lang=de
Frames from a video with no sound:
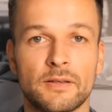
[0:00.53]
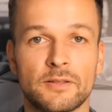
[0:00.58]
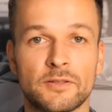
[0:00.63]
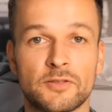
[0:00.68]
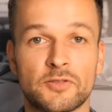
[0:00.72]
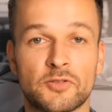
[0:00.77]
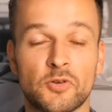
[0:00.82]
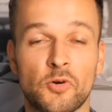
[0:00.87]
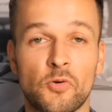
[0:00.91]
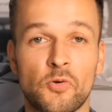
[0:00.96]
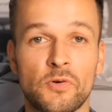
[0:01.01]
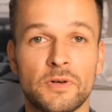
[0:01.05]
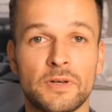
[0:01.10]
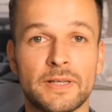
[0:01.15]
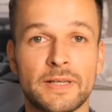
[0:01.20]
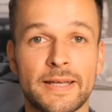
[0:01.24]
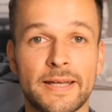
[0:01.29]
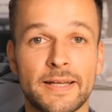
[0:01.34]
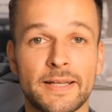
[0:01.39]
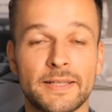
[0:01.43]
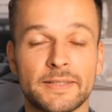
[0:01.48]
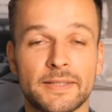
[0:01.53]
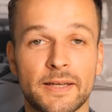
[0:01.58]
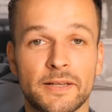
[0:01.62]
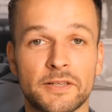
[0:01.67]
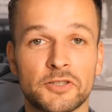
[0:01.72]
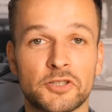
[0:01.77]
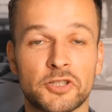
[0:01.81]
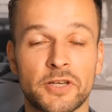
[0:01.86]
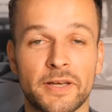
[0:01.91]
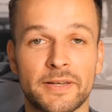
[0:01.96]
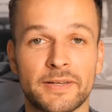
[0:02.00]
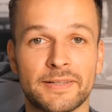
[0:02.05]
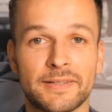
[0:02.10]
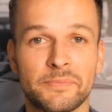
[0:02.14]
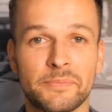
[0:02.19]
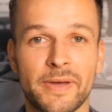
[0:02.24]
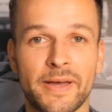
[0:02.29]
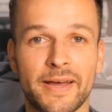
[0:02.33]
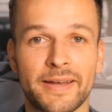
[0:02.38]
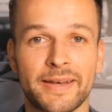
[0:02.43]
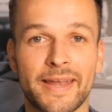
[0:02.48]
So, Ladies and
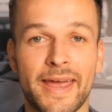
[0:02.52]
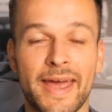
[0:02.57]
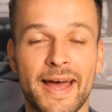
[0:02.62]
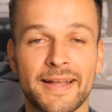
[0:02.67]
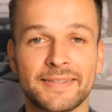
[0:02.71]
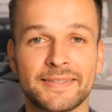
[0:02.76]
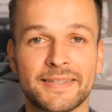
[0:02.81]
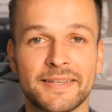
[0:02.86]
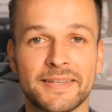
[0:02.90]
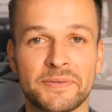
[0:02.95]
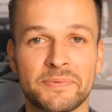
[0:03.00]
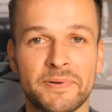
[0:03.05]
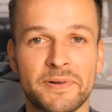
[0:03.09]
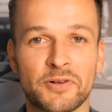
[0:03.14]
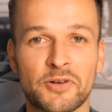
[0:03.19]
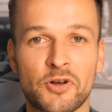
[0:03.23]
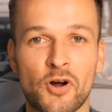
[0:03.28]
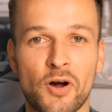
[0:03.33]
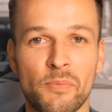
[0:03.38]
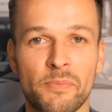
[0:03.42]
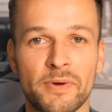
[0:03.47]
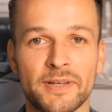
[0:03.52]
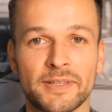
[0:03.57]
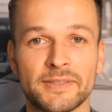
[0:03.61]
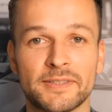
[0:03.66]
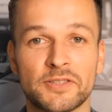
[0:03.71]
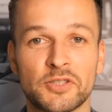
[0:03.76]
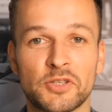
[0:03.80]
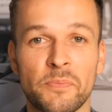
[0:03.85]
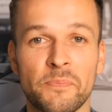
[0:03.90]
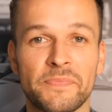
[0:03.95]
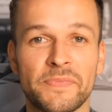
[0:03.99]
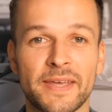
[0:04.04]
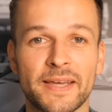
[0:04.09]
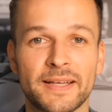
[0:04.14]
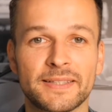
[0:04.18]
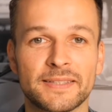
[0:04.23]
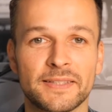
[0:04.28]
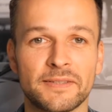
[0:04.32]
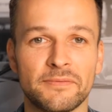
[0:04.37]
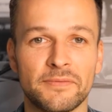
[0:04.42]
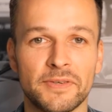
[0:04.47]
Gentlemen, herzlich willkommen zum
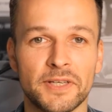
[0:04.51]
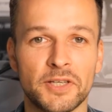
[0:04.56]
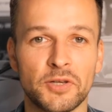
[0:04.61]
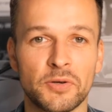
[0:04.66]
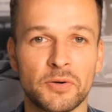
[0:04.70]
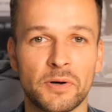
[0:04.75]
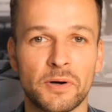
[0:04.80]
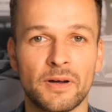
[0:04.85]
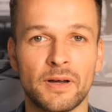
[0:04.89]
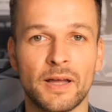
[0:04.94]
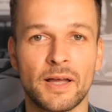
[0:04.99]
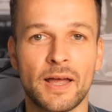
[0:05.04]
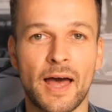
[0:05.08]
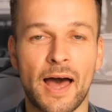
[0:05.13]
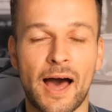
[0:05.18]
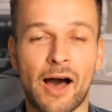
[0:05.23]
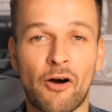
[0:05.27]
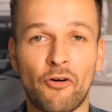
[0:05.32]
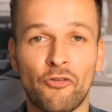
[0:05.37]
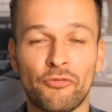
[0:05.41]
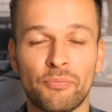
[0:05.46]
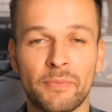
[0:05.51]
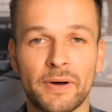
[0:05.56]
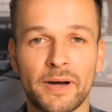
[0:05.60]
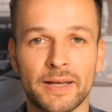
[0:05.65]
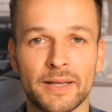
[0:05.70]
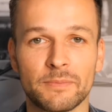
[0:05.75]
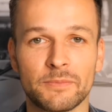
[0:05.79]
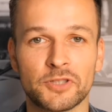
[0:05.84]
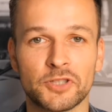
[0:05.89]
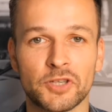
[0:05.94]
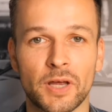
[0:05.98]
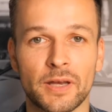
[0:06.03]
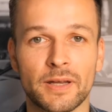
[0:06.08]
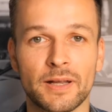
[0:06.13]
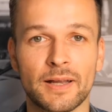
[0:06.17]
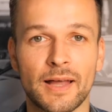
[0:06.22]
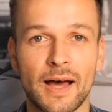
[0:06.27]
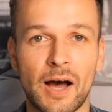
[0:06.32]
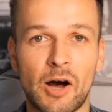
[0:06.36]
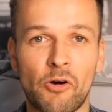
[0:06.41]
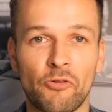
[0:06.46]
nächsten Video auf meinem
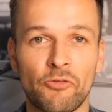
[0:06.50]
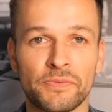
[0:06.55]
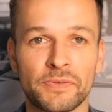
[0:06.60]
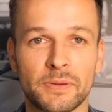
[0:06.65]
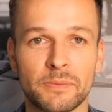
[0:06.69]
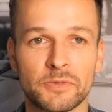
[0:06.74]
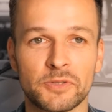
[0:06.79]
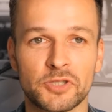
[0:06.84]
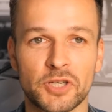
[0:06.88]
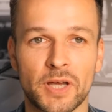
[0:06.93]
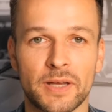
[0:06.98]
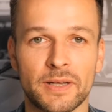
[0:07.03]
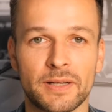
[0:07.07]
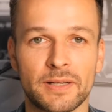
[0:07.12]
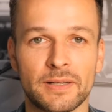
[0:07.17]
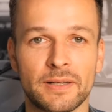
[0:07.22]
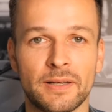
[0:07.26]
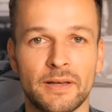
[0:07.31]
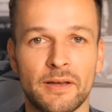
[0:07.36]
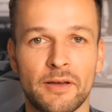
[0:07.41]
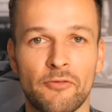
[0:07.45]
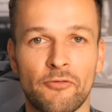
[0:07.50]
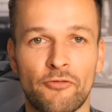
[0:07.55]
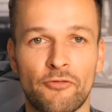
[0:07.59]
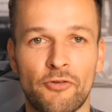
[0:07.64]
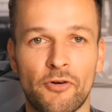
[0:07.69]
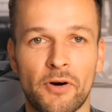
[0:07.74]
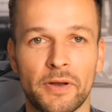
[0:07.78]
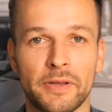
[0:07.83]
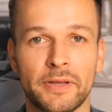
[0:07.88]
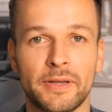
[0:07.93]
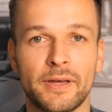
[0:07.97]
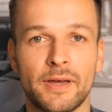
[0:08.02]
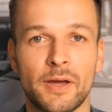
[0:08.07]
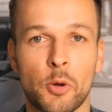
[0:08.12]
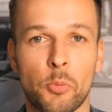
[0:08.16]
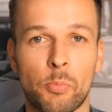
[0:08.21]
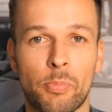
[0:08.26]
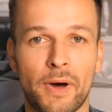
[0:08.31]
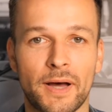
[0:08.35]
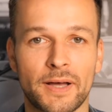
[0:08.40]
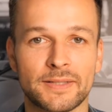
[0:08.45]
Channel, auf dem Channel von
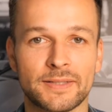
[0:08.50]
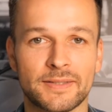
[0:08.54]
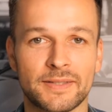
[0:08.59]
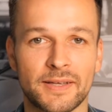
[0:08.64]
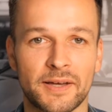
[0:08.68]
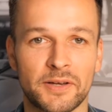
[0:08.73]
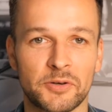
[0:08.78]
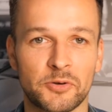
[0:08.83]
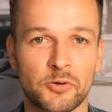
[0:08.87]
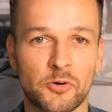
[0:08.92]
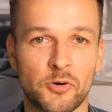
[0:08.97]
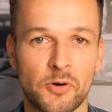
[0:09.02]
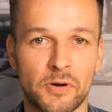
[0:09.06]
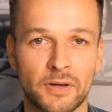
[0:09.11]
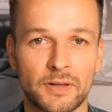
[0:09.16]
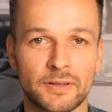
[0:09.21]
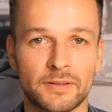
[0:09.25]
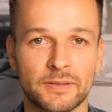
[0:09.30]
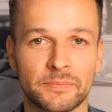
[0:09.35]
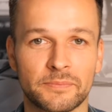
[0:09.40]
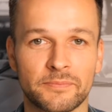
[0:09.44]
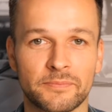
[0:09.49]
Bastian Hook.